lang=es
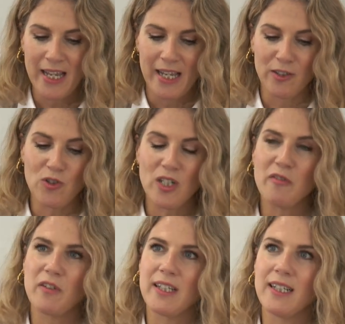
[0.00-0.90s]
Esto
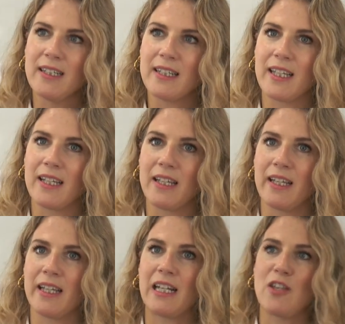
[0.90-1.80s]
significa que
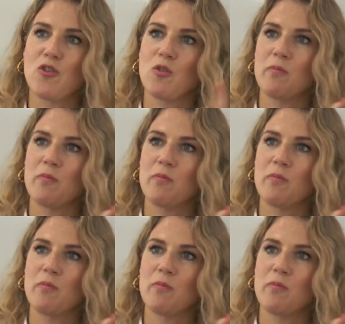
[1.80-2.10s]
en el año